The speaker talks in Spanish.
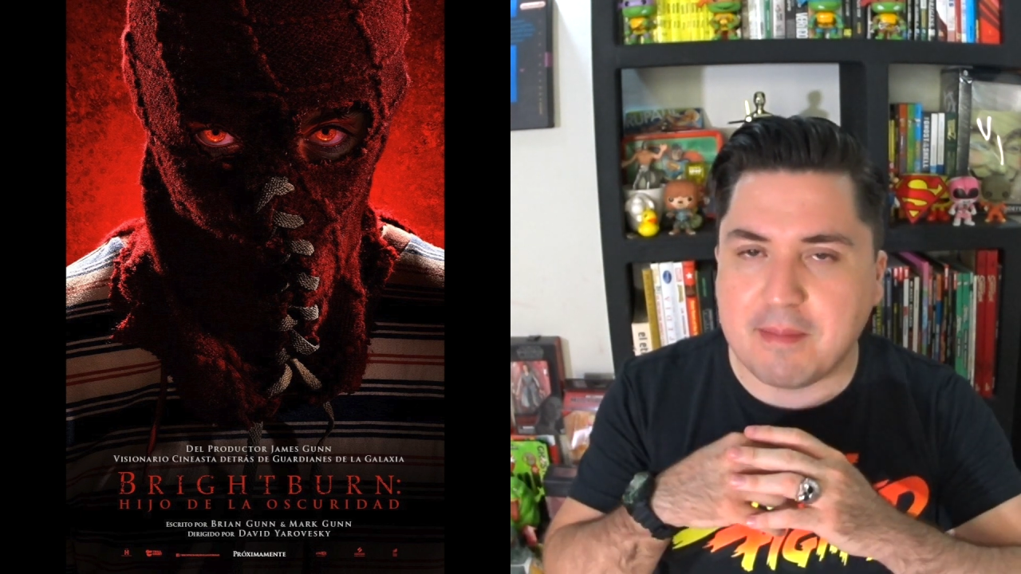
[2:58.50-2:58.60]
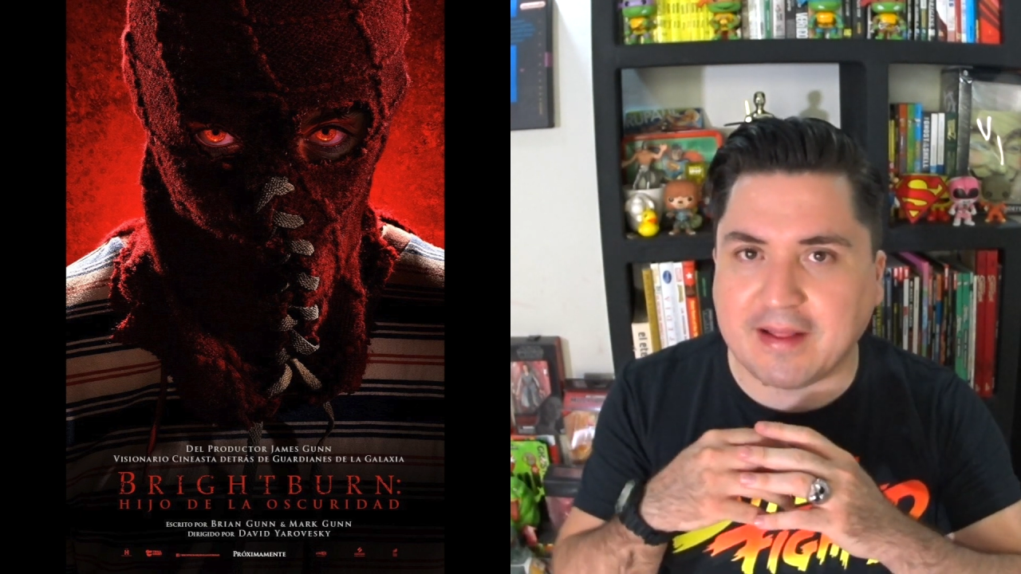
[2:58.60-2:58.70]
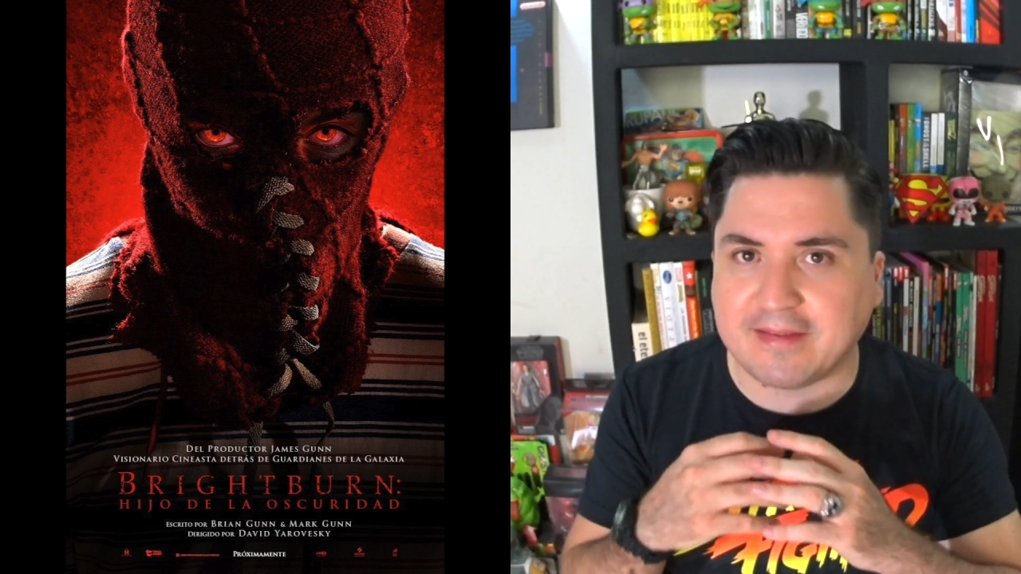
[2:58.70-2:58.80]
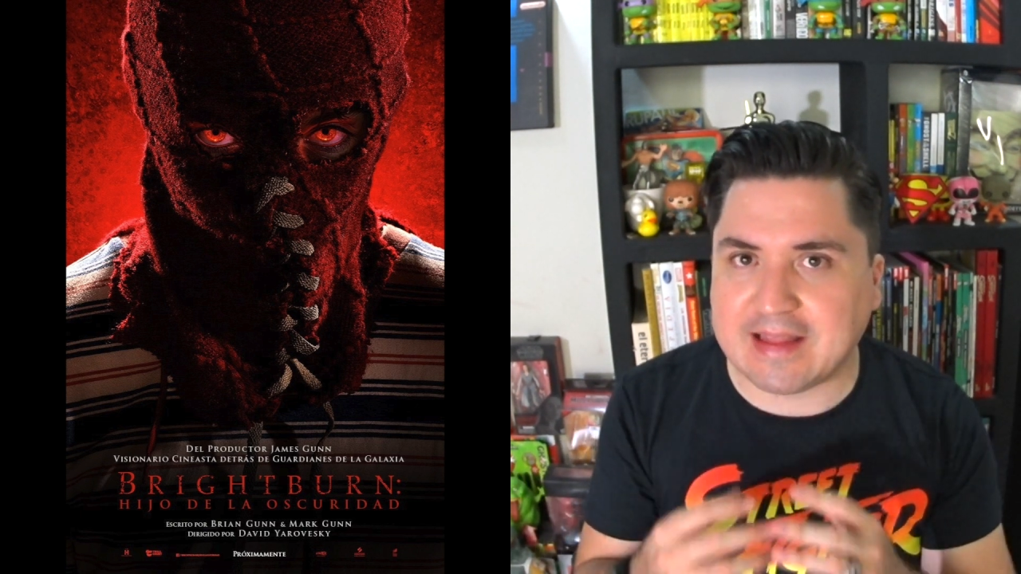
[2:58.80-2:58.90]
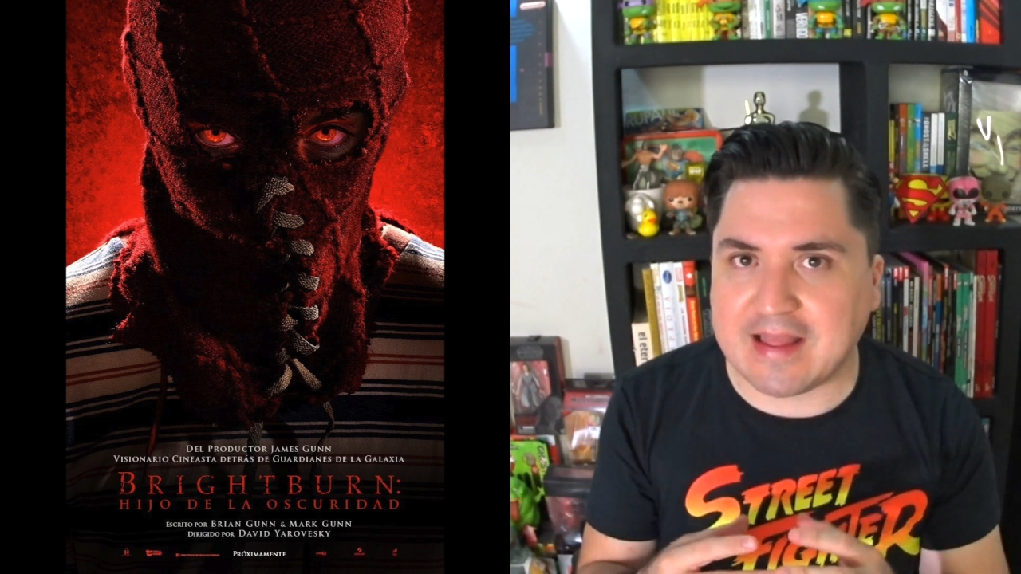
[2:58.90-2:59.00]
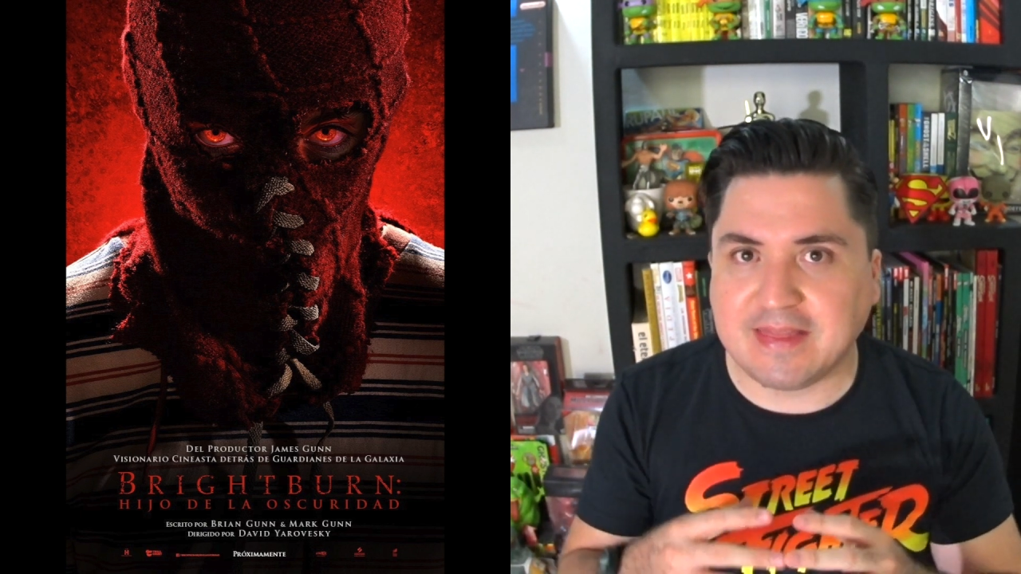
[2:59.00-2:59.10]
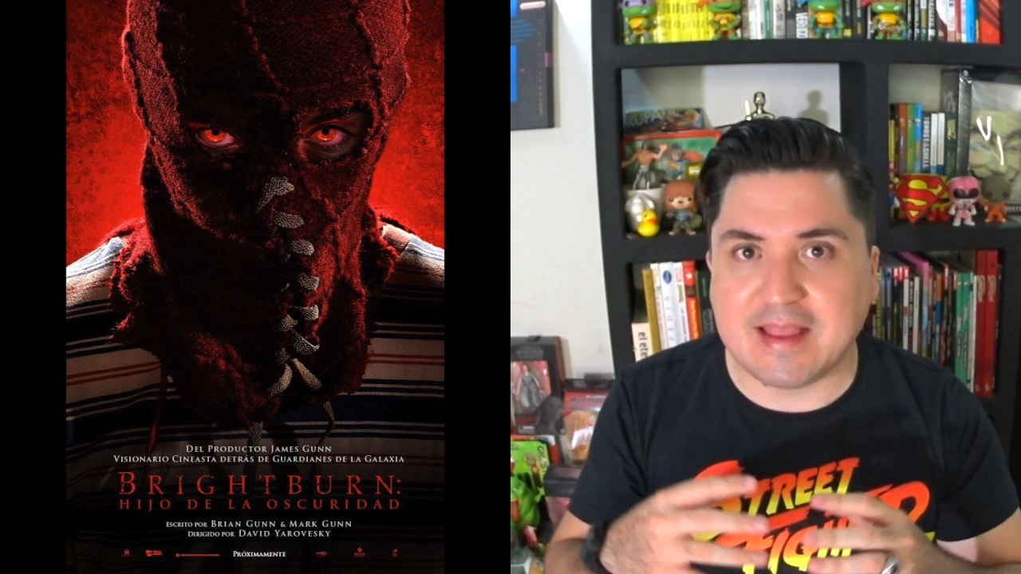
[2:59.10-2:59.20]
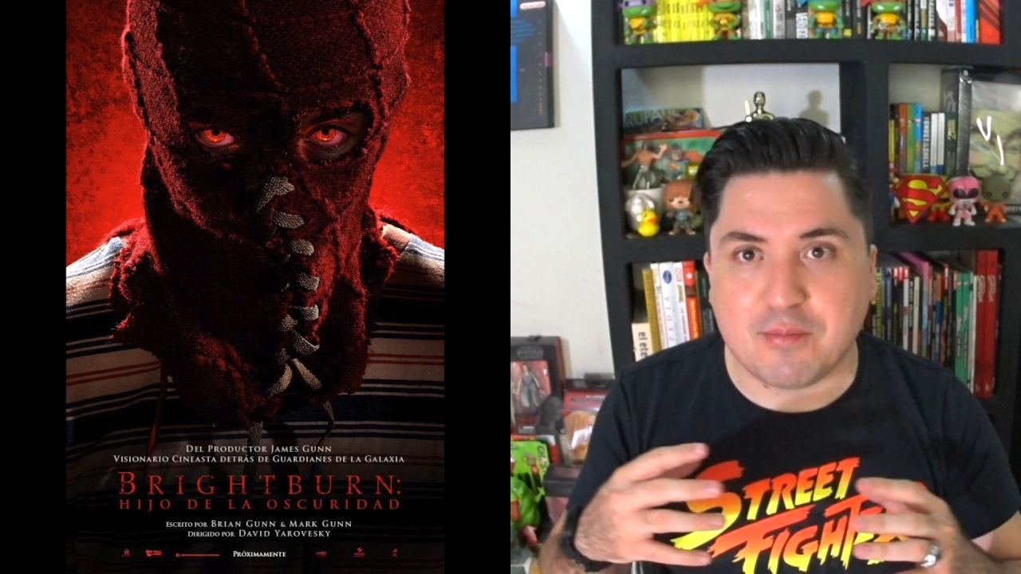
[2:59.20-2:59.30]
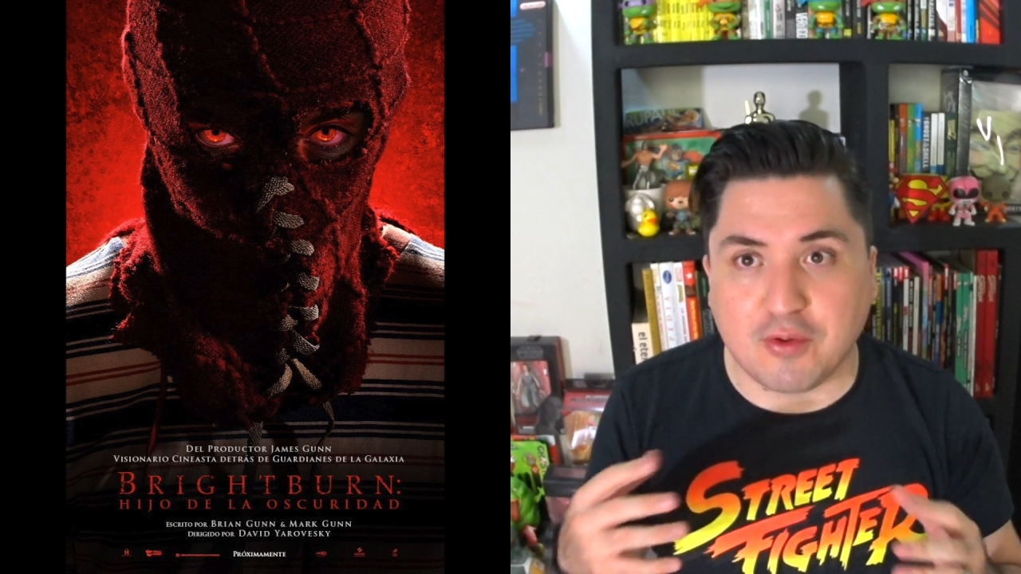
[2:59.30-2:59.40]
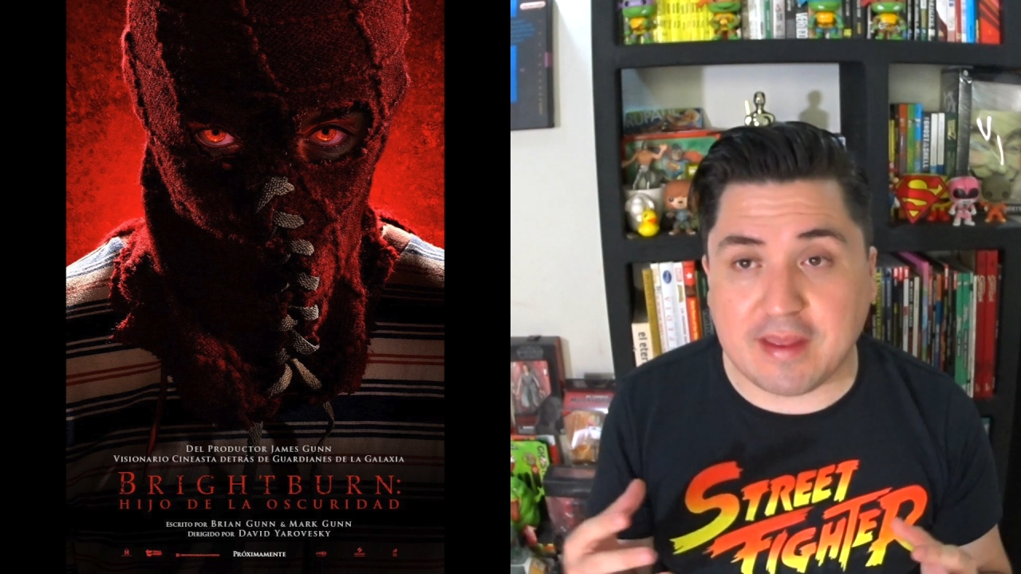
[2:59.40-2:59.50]

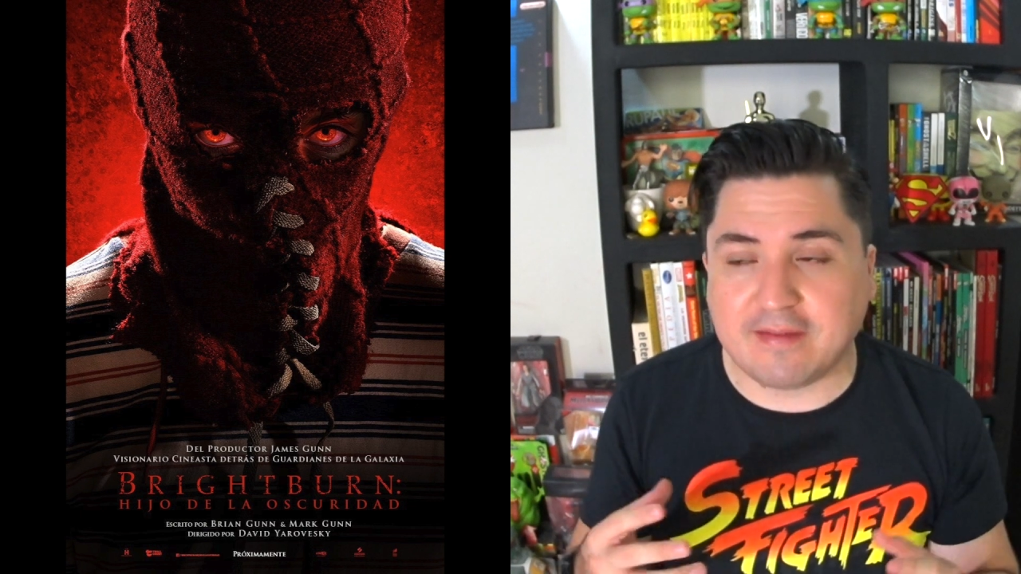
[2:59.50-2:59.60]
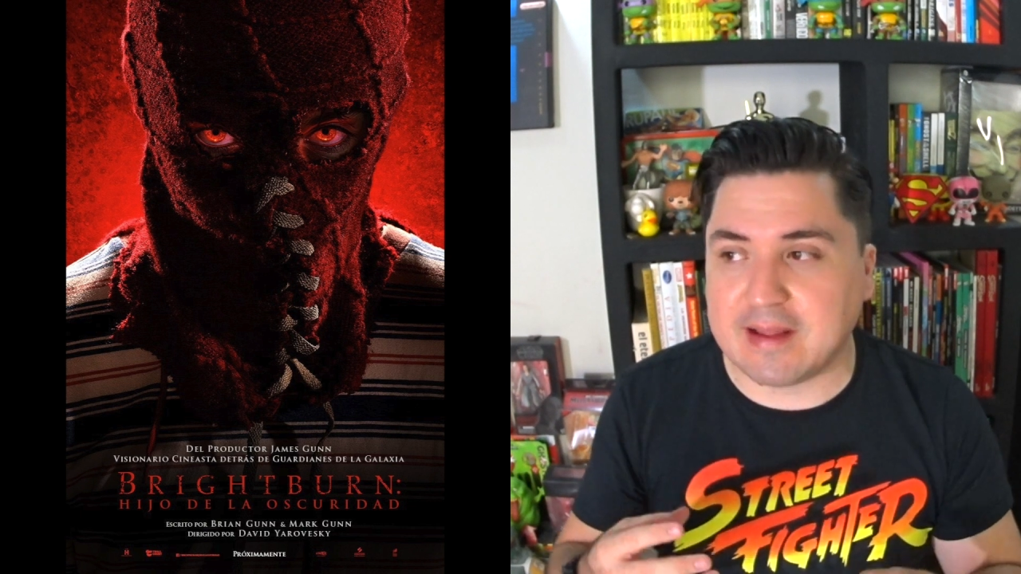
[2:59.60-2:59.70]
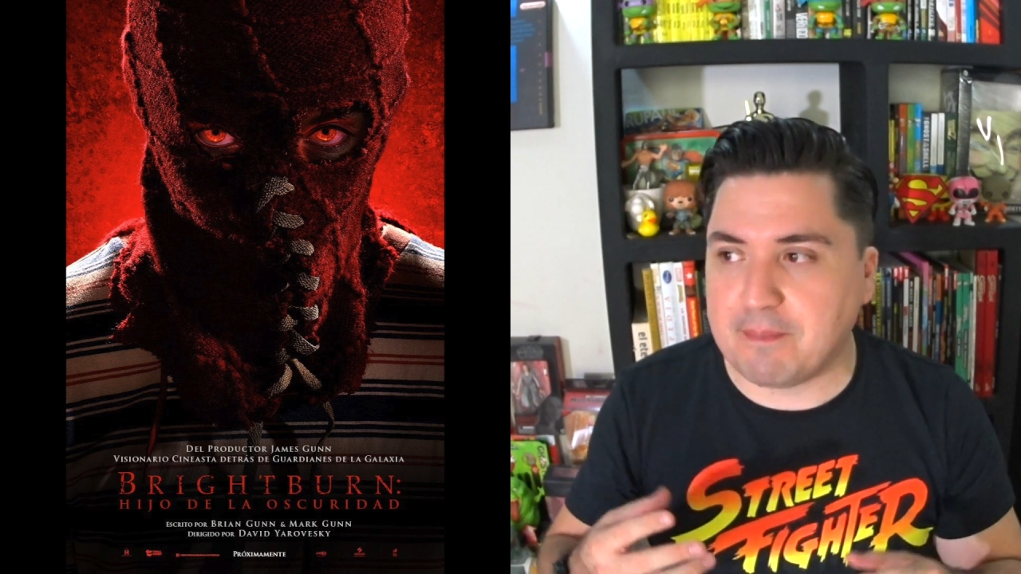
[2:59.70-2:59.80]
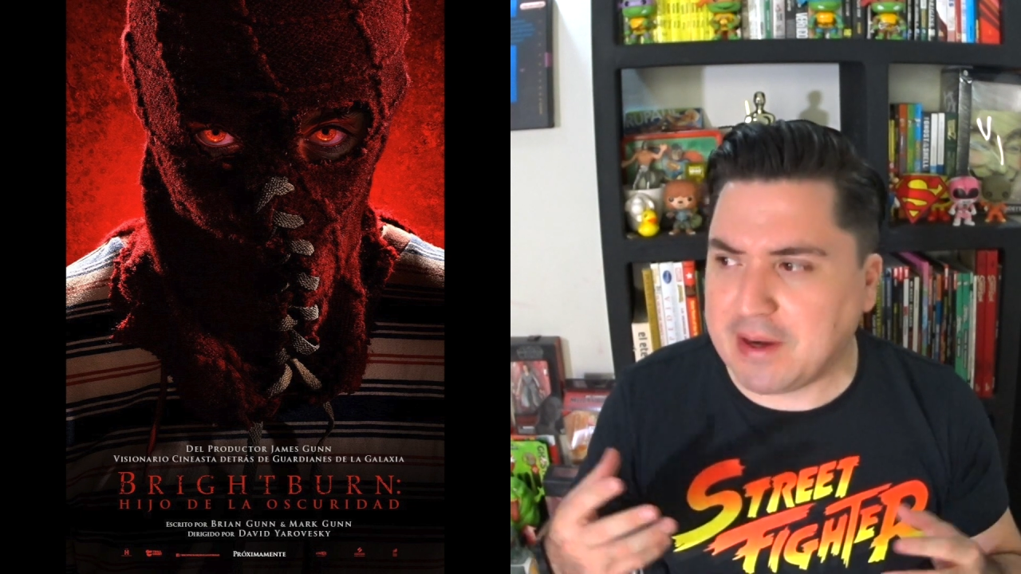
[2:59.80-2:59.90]
bastante modesta